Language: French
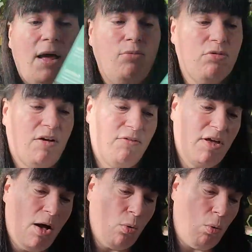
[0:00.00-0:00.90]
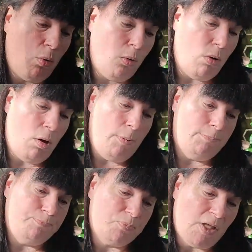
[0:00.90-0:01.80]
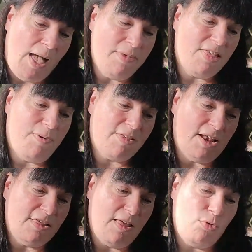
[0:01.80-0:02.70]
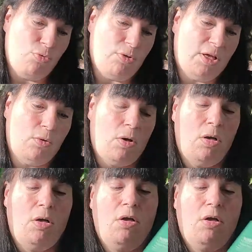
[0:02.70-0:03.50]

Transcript: Là, vous avez en gros... Euh, ah, mais c'est parce qu'il y a la ceinture, d'accord.